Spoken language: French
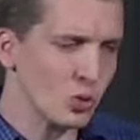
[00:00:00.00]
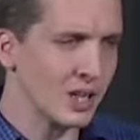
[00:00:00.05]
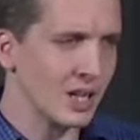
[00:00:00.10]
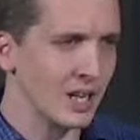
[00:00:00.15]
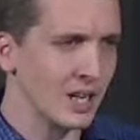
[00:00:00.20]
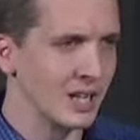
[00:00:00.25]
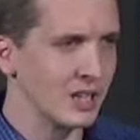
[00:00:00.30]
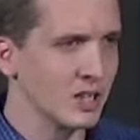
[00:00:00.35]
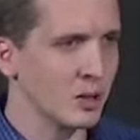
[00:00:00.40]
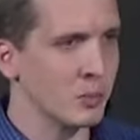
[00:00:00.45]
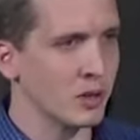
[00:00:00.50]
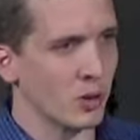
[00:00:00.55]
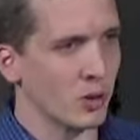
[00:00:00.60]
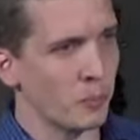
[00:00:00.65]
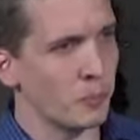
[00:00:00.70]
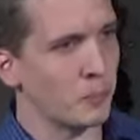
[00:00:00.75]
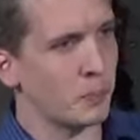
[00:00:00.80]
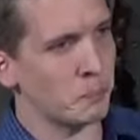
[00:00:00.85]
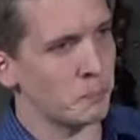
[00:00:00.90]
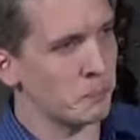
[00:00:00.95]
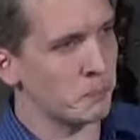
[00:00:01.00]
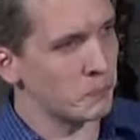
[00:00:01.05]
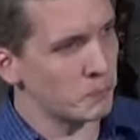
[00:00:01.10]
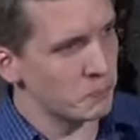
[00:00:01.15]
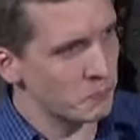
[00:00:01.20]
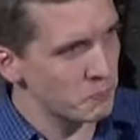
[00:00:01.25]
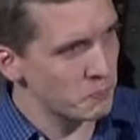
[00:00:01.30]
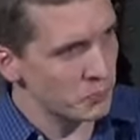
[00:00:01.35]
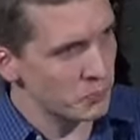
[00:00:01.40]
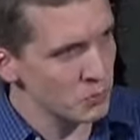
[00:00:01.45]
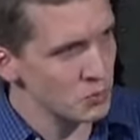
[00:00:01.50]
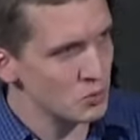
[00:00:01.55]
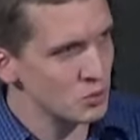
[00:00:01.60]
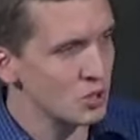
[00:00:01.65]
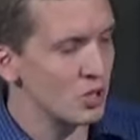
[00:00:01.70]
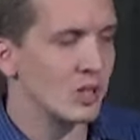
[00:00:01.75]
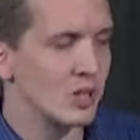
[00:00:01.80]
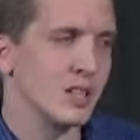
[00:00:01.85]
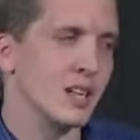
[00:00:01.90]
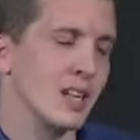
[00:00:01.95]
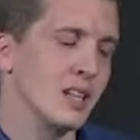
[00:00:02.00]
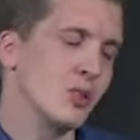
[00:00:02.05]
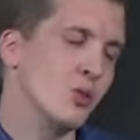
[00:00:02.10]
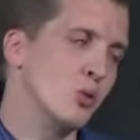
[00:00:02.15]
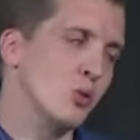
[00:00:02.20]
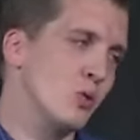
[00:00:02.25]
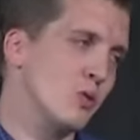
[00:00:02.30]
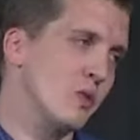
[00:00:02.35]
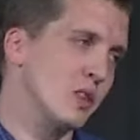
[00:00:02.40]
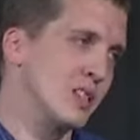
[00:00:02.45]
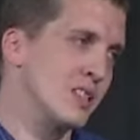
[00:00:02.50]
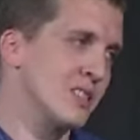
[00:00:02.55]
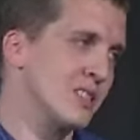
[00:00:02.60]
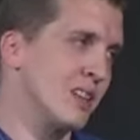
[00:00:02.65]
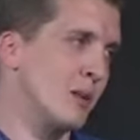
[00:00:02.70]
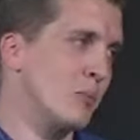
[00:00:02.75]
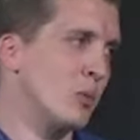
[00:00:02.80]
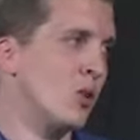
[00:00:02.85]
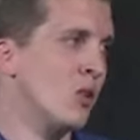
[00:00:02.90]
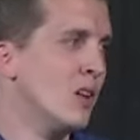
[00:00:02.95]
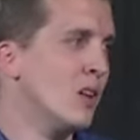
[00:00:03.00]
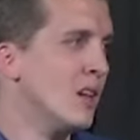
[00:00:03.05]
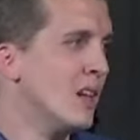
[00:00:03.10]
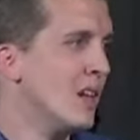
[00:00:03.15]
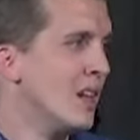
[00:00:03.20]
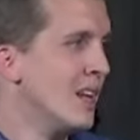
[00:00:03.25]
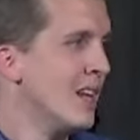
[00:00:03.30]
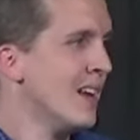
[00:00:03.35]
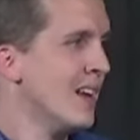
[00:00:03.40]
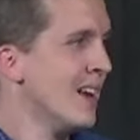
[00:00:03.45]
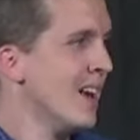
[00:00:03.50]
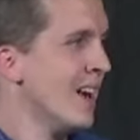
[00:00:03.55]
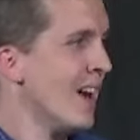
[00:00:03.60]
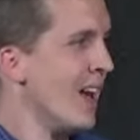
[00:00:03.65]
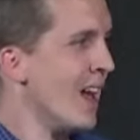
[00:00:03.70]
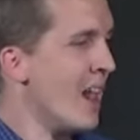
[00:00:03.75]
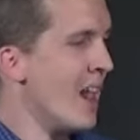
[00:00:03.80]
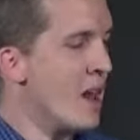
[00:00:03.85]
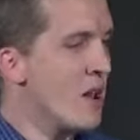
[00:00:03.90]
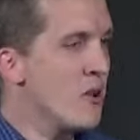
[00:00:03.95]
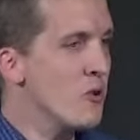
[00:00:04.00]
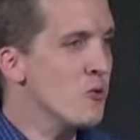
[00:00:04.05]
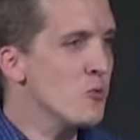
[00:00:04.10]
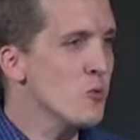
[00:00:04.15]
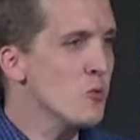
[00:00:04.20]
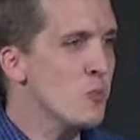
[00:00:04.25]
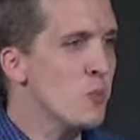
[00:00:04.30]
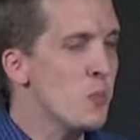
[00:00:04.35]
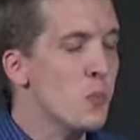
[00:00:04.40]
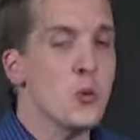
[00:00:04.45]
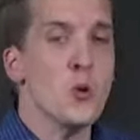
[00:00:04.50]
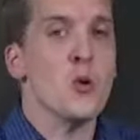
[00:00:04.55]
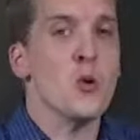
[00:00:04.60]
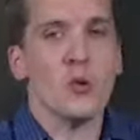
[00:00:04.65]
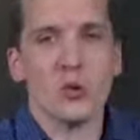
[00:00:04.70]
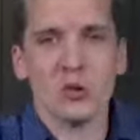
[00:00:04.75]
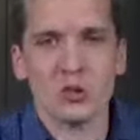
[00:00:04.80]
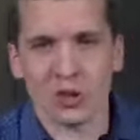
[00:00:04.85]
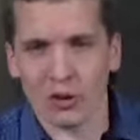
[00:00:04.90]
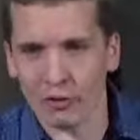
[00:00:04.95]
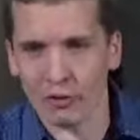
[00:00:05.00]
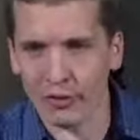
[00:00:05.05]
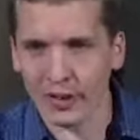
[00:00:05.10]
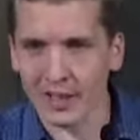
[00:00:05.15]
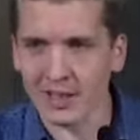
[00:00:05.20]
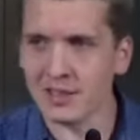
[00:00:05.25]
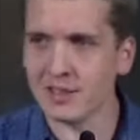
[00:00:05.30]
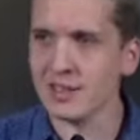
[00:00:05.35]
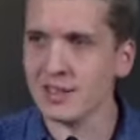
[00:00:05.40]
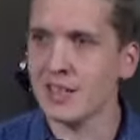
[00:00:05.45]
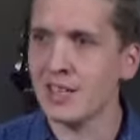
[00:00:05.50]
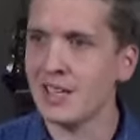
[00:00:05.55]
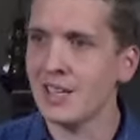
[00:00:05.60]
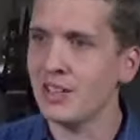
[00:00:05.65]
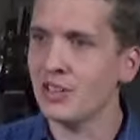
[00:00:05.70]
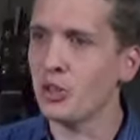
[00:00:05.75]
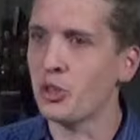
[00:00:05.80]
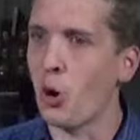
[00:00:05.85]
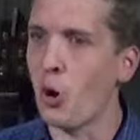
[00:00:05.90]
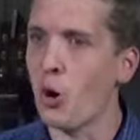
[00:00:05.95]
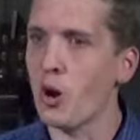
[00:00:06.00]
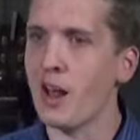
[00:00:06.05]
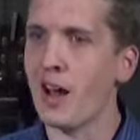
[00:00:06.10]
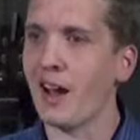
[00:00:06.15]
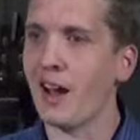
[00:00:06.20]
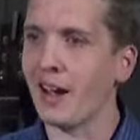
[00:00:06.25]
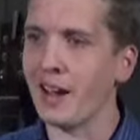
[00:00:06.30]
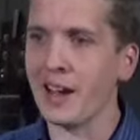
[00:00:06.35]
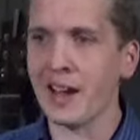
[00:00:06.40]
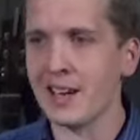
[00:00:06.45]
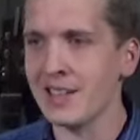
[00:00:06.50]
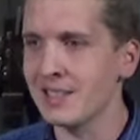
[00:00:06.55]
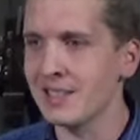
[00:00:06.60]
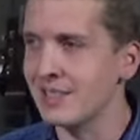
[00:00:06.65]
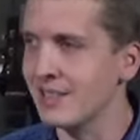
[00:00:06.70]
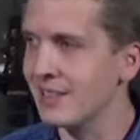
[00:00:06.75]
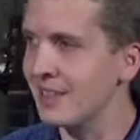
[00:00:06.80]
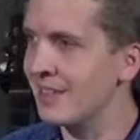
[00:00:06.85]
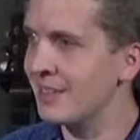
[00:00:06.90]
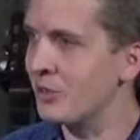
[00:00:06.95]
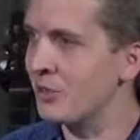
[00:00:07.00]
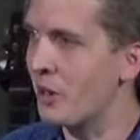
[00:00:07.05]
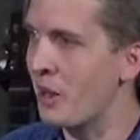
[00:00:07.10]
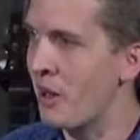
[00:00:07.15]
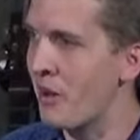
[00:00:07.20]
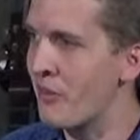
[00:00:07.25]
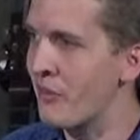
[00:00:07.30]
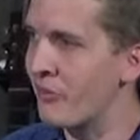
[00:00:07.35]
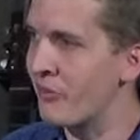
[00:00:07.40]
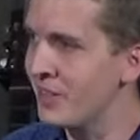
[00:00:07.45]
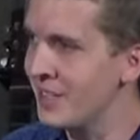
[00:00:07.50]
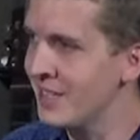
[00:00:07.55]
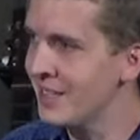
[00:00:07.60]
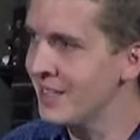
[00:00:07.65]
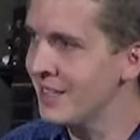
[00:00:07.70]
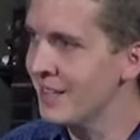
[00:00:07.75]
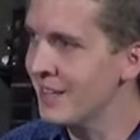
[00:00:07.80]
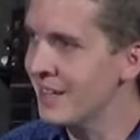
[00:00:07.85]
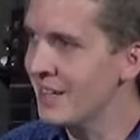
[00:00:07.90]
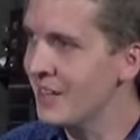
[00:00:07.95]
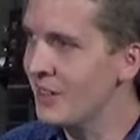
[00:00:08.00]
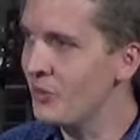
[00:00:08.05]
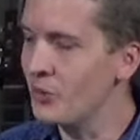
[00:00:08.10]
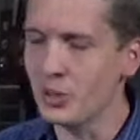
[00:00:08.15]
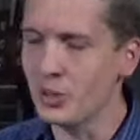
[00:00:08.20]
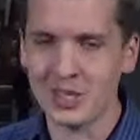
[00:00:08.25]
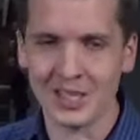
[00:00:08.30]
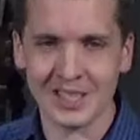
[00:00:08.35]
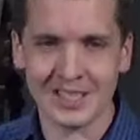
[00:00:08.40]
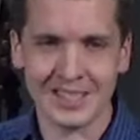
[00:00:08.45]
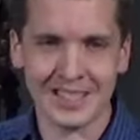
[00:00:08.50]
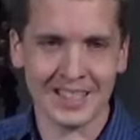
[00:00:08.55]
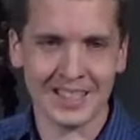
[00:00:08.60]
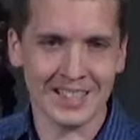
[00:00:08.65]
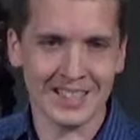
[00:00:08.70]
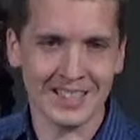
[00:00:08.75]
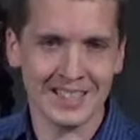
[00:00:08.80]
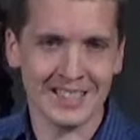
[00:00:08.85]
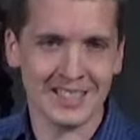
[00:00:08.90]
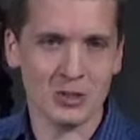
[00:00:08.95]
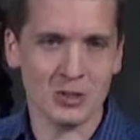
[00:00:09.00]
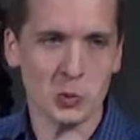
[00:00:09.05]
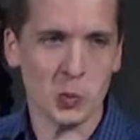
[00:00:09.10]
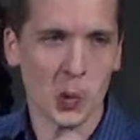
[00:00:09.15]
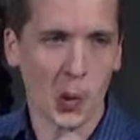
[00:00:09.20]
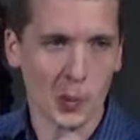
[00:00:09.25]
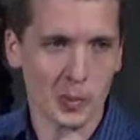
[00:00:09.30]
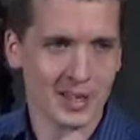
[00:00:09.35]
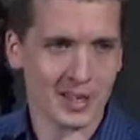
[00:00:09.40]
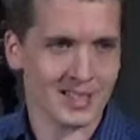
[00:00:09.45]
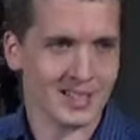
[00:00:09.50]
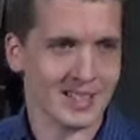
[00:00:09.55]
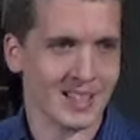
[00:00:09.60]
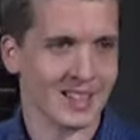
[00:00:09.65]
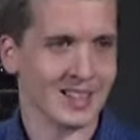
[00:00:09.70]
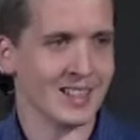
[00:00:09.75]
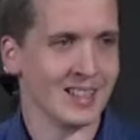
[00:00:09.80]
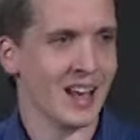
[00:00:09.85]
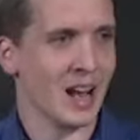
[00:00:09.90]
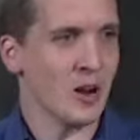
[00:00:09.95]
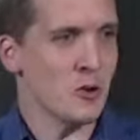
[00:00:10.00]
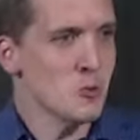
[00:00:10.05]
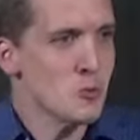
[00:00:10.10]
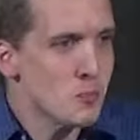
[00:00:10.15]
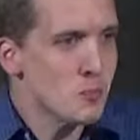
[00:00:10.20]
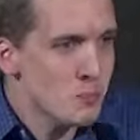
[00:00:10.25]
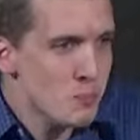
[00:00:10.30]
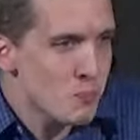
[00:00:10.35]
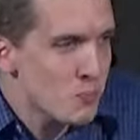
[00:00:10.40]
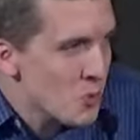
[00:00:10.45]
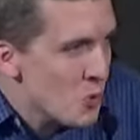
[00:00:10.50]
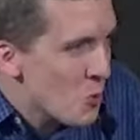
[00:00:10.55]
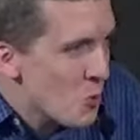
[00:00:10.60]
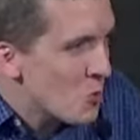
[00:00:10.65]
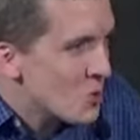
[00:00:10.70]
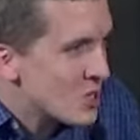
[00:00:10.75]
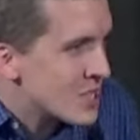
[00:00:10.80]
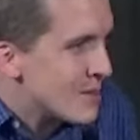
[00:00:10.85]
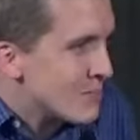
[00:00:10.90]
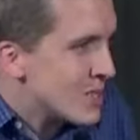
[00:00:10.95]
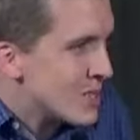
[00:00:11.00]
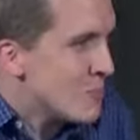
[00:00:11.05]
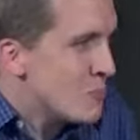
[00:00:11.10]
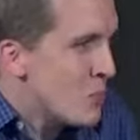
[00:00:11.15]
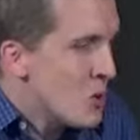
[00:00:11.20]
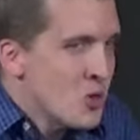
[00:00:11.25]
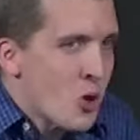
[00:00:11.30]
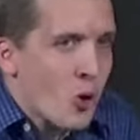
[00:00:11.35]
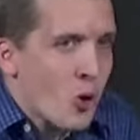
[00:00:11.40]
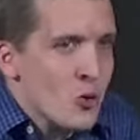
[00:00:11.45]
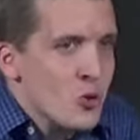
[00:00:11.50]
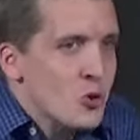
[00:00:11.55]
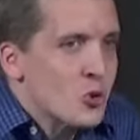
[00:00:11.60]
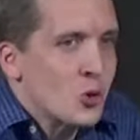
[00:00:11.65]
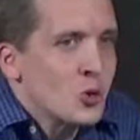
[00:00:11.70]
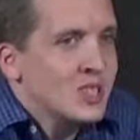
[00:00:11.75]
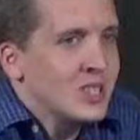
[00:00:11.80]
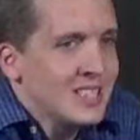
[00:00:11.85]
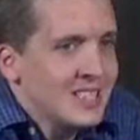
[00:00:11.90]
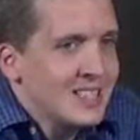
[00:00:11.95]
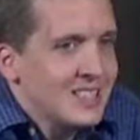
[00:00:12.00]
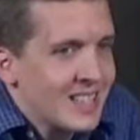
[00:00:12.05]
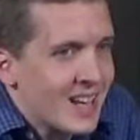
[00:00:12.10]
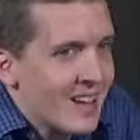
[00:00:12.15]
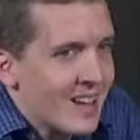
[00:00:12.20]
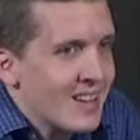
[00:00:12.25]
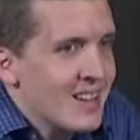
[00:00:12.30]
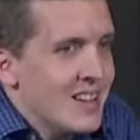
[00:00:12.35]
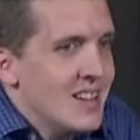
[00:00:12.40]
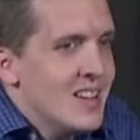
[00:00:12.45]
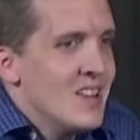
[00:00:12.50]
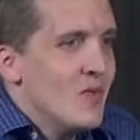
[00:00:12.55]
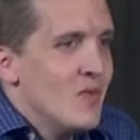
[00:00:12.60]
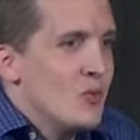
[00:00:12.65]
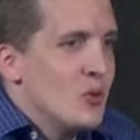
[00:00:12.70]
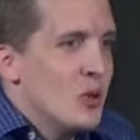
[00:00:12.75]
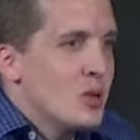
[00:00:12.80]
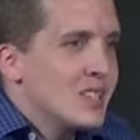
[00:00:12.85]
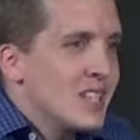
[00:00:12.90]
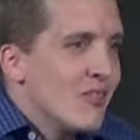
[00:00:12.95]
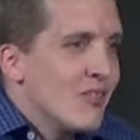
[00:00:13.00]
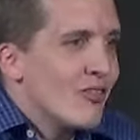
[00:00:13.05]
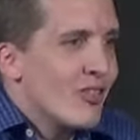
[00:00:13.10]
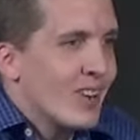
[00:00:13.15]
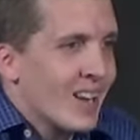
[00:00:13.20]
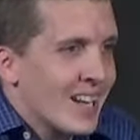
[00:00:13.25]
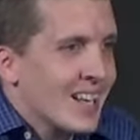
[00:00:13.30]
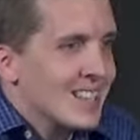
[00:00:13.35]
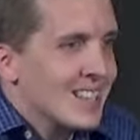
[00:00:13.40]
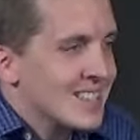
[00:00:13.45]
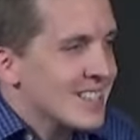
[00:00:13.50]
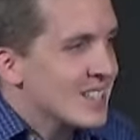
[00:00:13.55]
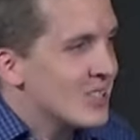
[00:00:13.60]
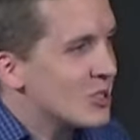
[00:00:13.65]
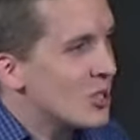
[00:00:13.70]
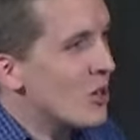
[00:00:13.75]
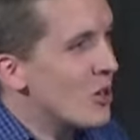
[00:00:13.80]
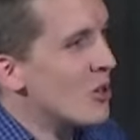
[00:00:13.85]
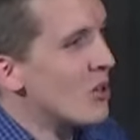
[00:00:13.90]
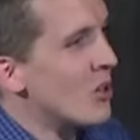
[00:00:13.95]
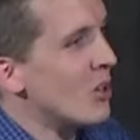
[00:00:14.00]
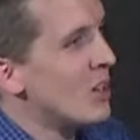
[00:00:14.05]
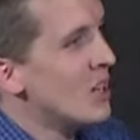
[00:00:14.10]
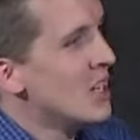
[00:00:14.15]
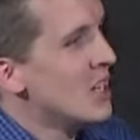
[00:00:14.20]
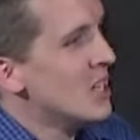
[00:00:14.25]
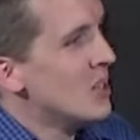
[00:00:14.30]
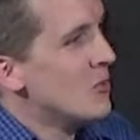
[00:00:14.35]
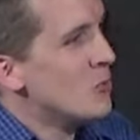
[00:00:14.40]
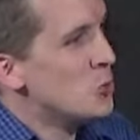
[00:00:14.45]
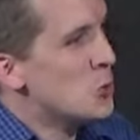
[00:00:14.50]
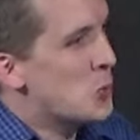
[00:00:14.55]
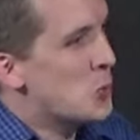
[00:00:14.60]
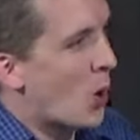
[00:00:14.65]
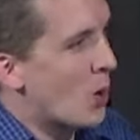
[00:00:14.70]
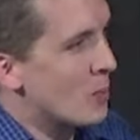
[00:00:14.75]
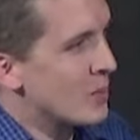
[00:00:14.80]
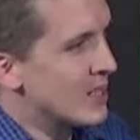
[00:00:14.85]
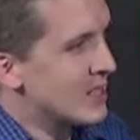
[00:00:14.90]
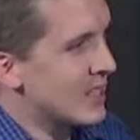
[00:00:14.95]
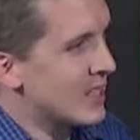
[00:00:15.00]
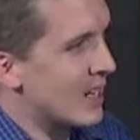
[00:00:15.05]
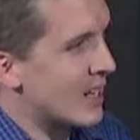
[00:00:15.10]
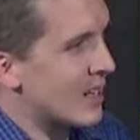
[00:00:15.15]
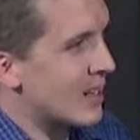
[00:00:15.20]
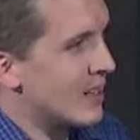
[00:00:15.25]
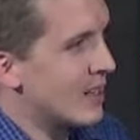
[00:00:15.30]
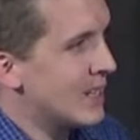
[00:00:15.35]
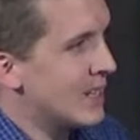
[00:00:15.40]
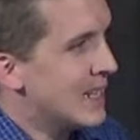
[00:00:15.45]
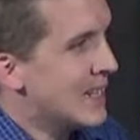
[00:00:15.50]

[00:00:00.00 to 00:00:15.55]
les lettres, mais dans plusieurs de lettres du Nouveau Testament, elles nous plongent en fait dans la réalité de la vie de ces églises du premier siècle. Elles nous plongent un petit peu dans le quotidien de ces frères et sœurs du premier siècle.